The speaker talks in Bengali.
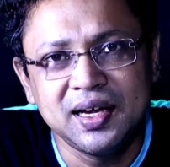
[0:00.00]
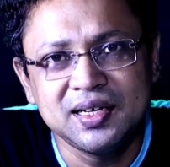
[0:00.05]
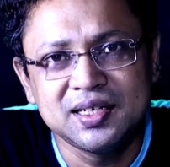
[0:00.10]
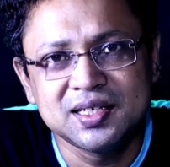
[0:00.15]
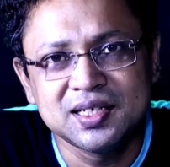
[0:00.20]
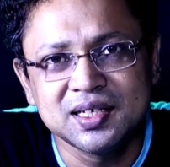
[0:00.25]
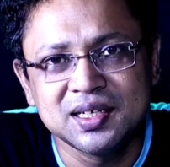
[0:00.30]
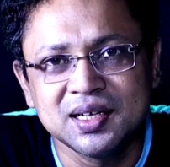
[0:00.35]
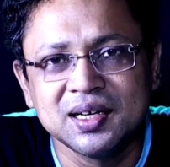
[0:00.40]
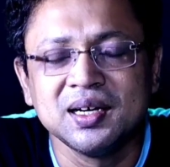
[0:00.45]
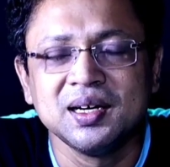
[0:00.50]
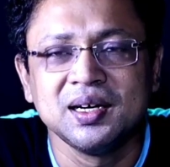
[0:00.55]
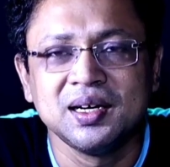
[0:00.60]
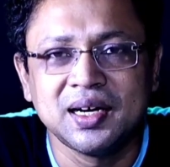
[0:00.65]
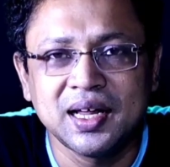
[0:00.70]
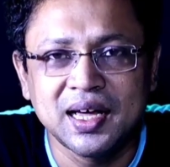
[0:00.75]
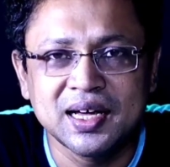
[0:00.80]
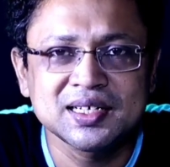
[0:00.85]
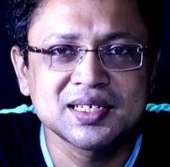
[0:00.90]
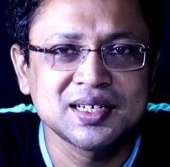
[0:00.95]
এইট
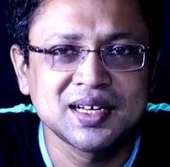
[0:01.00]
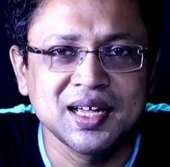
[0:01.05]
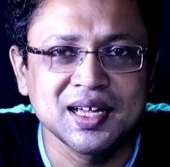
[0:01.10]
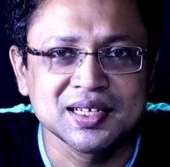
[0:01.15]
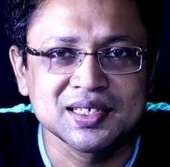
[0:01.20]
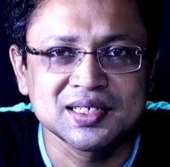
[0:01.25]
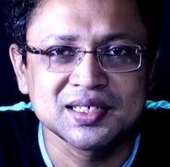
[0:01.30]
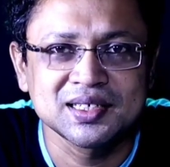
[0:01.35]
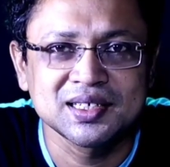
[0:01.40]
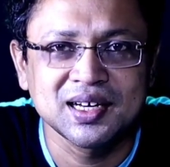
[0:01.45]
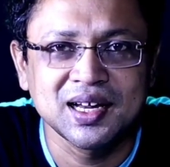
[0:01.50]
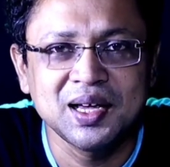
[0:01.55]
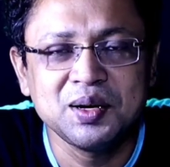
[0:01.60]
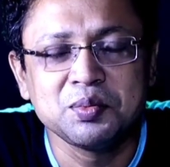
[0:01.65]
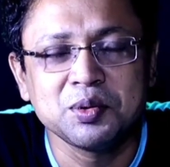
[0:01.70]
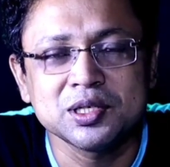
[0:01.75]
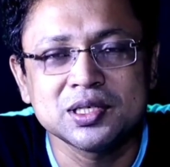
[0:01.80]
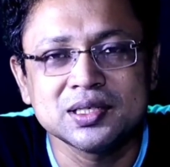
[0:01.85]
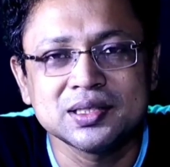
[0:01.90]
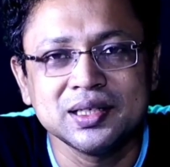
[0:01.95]
ড্যাশ ড্যাশ
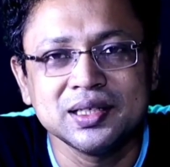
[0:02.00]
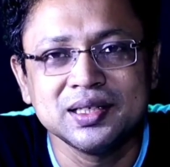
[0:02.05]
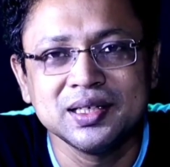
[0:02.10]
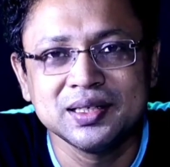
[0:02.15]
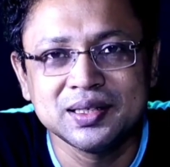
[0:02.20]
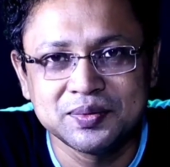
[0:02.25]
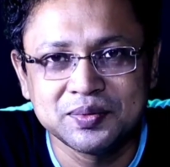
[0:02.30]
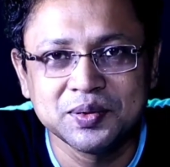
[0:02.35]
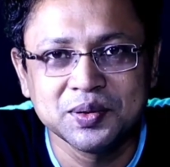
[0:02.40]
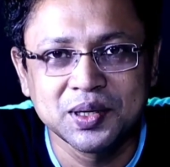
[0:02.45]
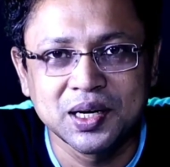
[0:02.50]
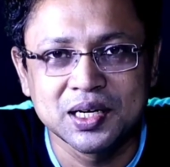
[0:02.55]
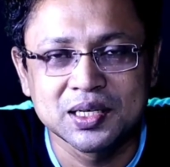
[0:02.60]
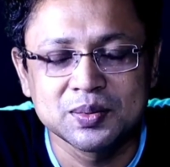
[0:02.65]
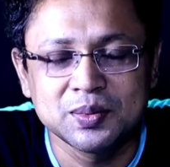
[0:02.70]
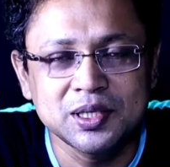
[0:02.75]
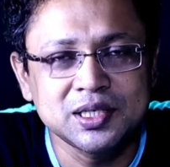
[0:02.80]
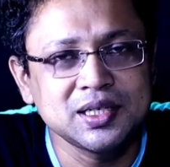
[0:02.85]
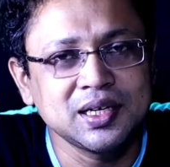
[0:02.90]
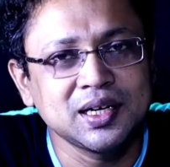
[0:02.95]
এই প্রসেসর দিয়ে যে ফোন
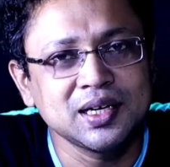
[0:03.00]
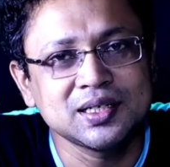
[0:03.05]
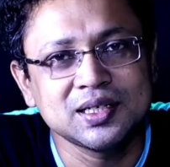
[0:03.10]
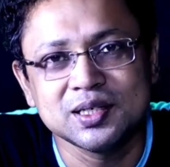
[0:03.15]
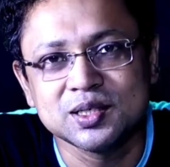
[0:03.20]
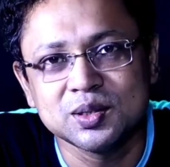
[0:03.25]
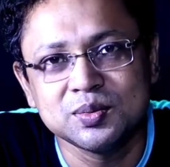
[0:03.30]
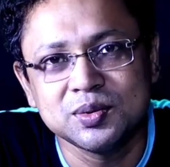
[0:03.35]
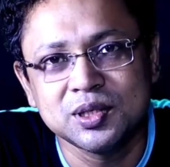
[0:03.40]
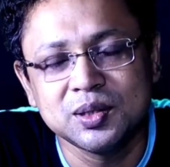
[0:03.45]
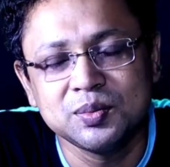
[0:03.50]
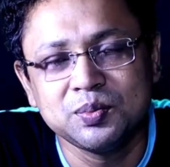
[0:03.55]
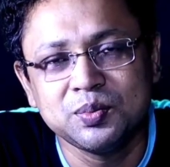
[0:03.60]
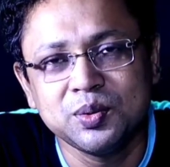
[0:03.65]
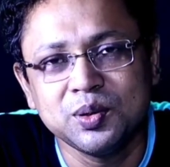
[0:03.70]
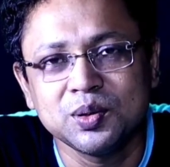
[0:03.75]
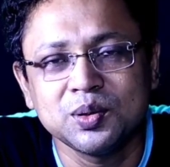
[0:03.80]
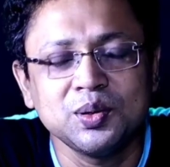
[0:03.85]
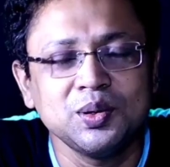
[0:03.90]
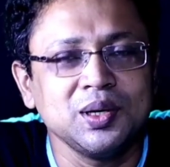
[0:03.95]
আসবে সেটা সেসব দিয়ে
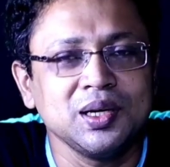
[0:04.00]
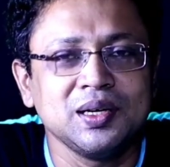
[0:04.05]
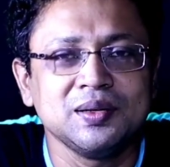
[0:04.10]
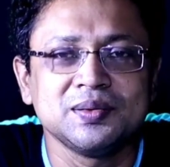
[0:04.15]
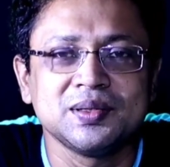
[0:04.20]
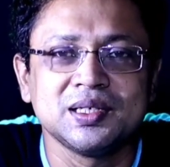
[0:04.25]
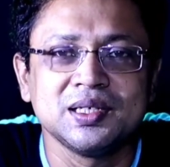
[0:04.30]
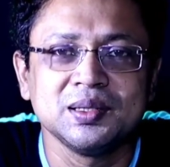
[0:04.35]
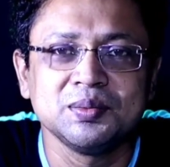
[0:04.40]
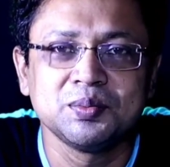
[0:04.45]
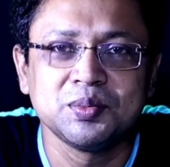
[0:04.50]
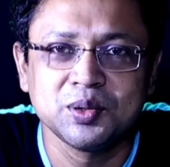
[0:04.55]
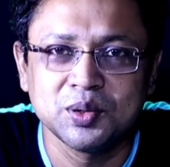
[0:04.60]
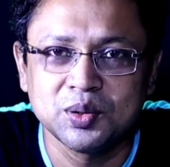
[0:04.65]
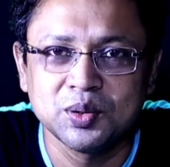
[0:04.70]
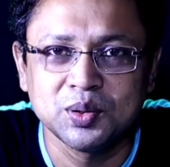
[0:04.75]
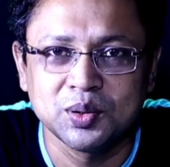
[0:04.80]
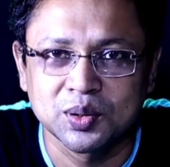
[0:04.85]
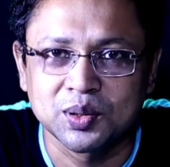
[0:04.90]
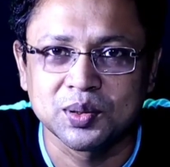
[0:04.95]
পোকো এফ থ্রি
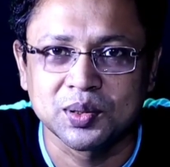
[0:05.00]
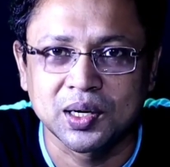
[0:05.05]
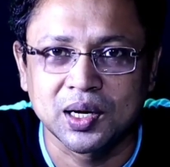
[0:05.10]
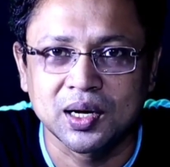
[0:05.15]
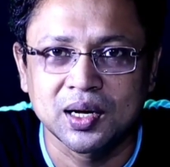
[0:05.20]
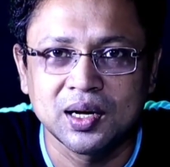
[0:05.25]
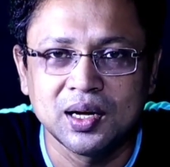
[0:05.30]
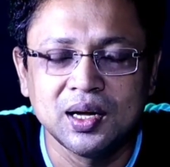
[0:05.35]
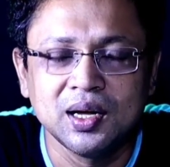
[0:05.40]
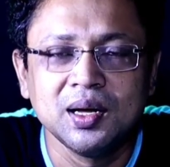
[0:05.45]
প্রো হলো না